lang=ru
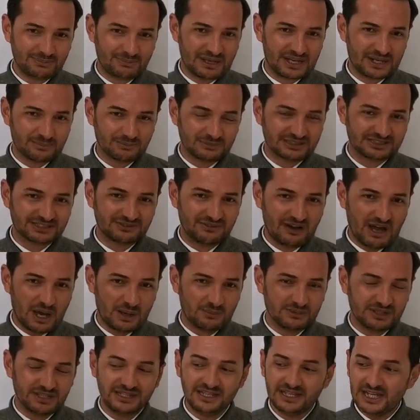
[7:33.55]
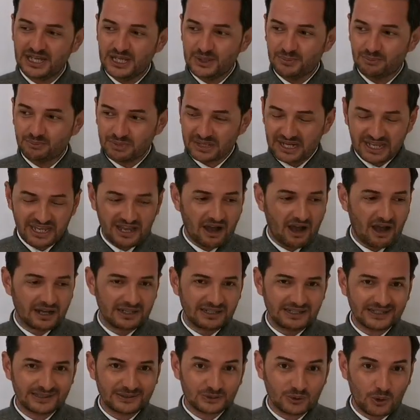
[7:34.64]
Теперь мы с вами
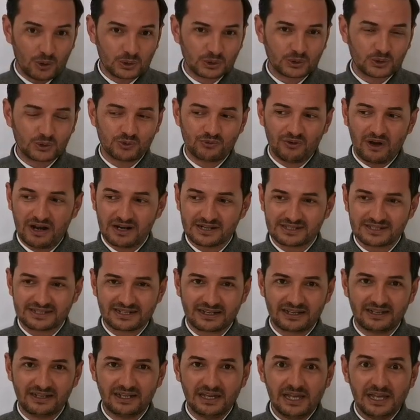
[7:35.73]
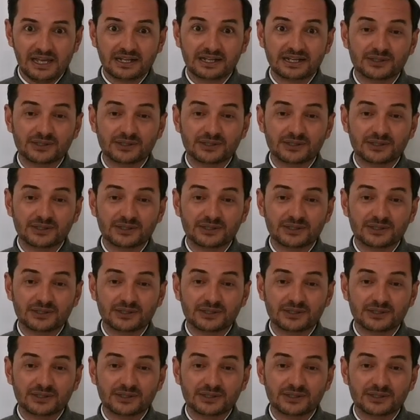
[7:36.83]
приехали тот квартира,